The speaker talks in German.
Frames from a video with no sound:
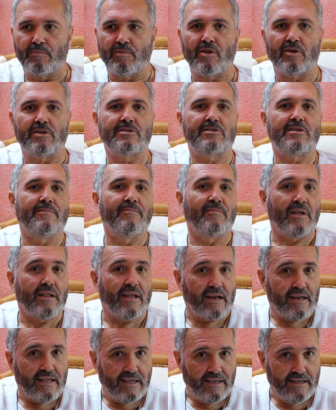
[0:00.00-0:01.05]
da sind wir
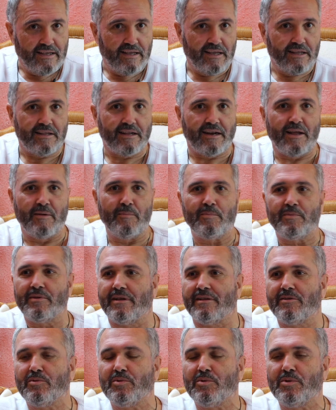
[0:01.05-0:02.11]
dann hingedrängt
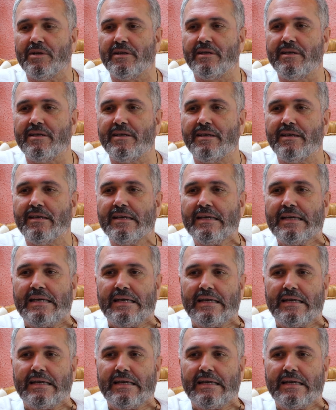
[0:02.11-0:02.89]
natürlich.